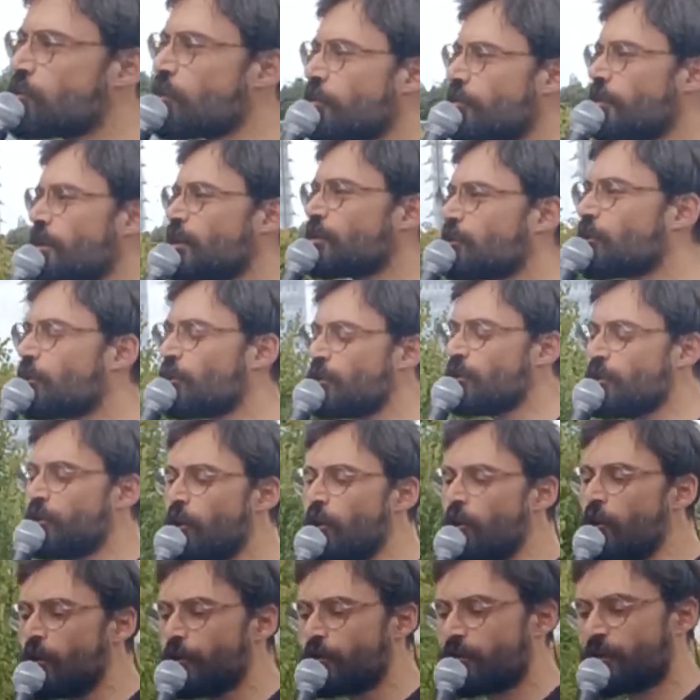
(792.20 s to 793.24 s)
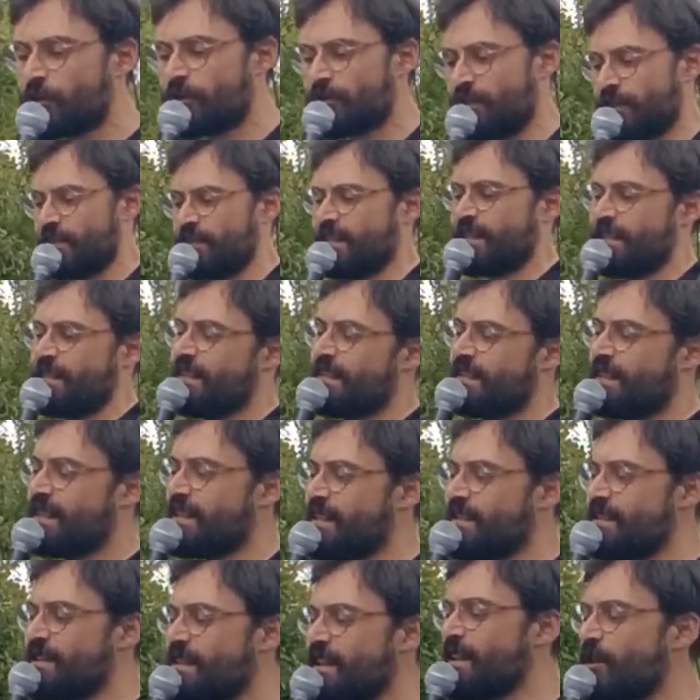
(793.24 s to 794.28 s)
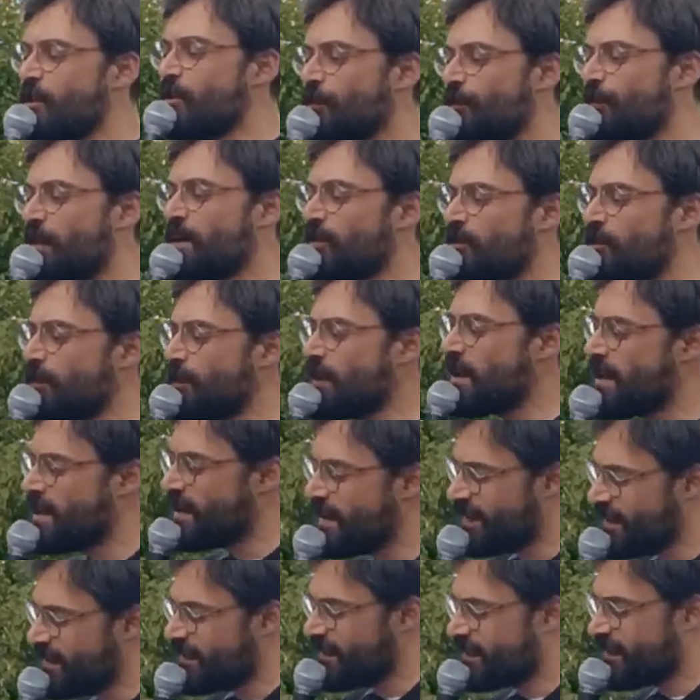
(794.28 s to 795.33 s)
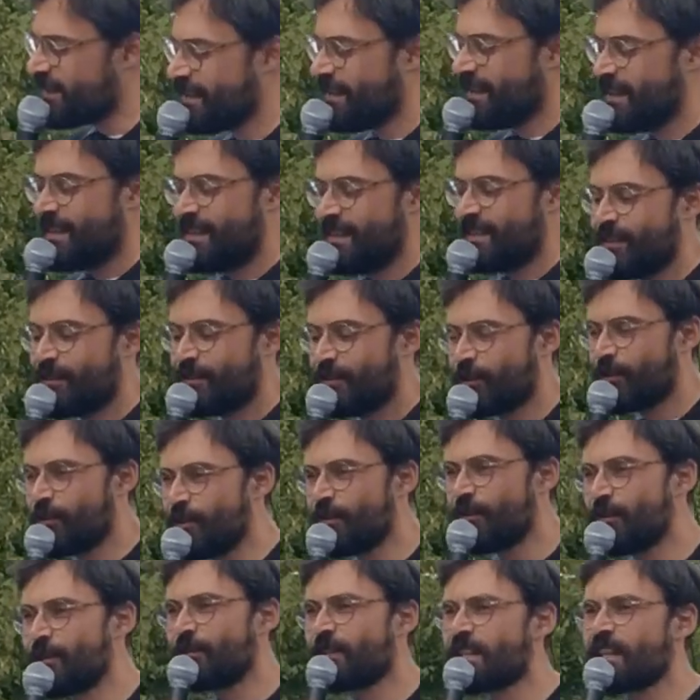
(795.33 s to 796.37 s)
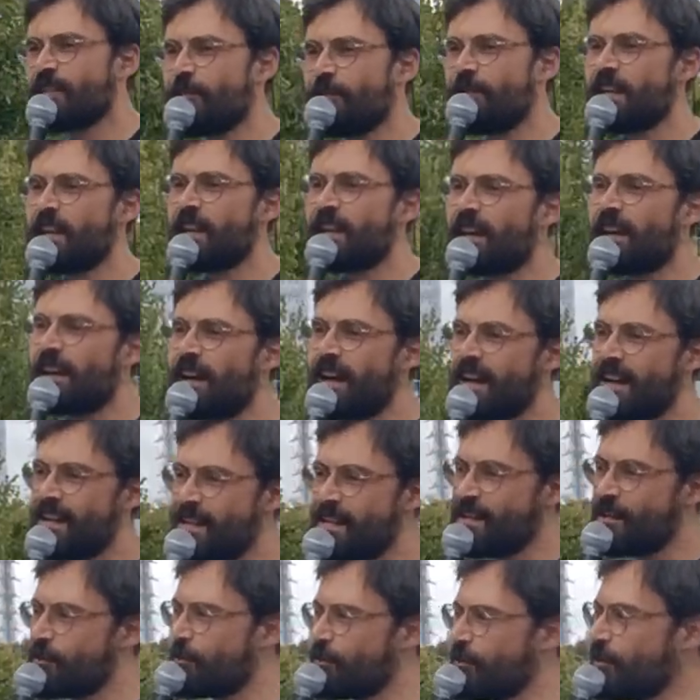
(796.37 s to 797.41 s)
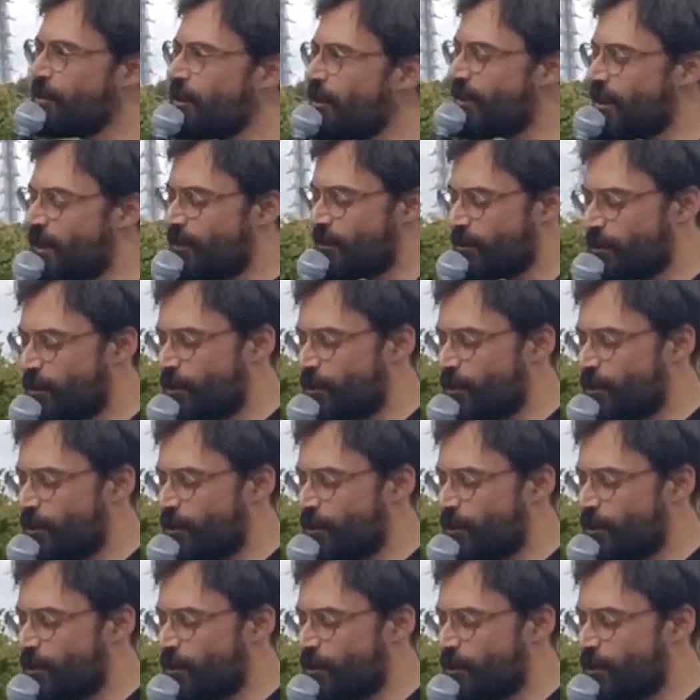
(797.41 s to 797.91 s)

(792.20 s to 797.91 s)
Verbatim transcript: sur votre yacht dédié au bain de mer de Riviera Ligure en